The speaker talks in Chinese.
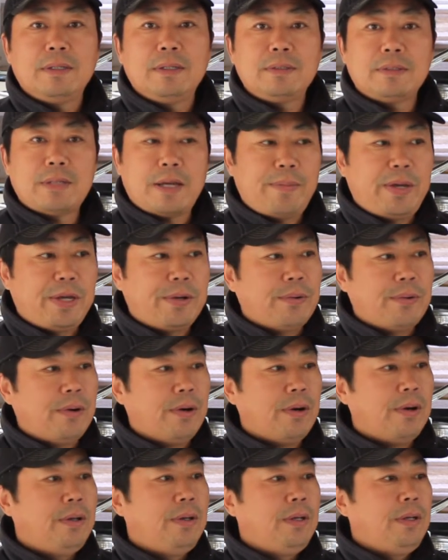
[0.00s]
在美
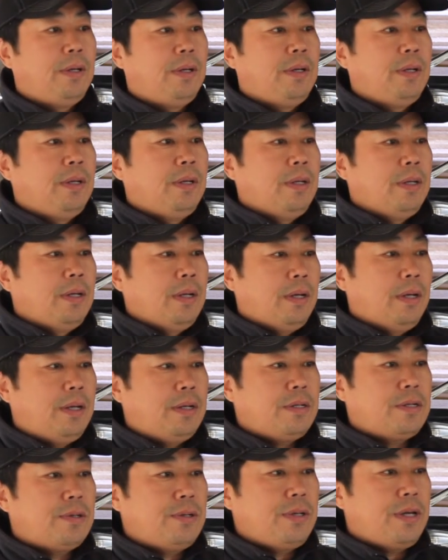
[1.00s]
国，
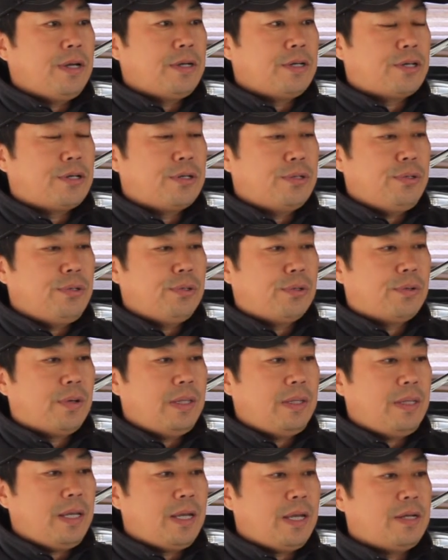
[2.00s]
零售业持续
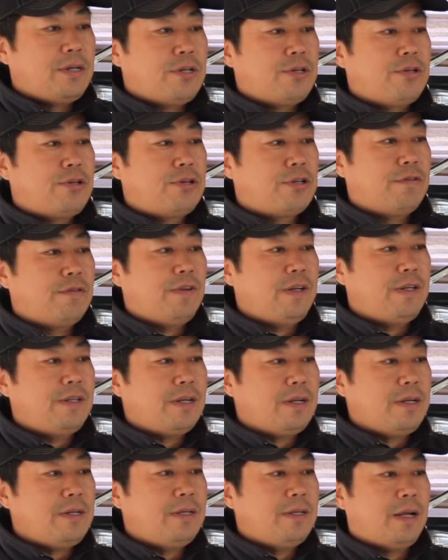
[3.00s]
关店是十分
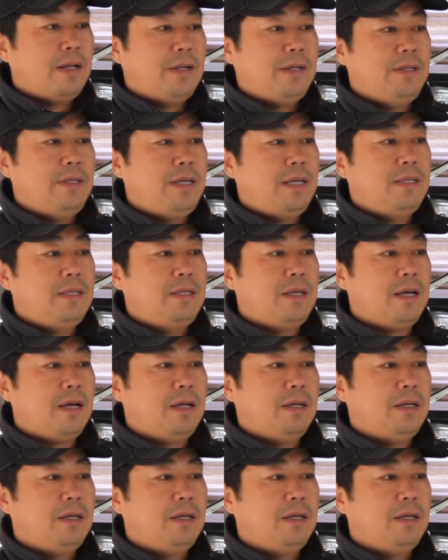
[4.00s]
正常的现象。